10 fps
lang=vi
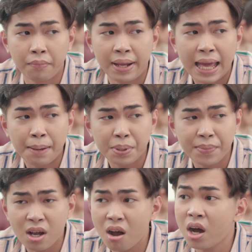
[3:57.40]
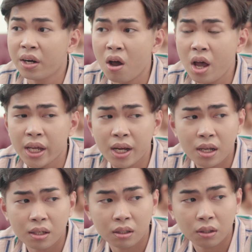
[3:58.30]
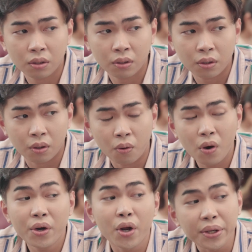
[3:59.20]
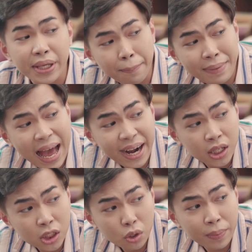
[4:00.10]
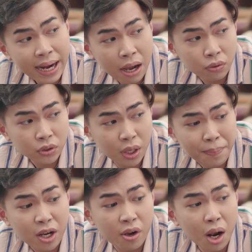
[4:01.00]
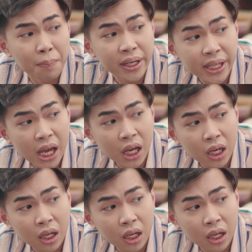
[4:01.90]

mày làm như mày ngon hơn nói vậy đó ủa rồi diễm đã nữ của mày đâu sao để mày ngồi đó một mình vậy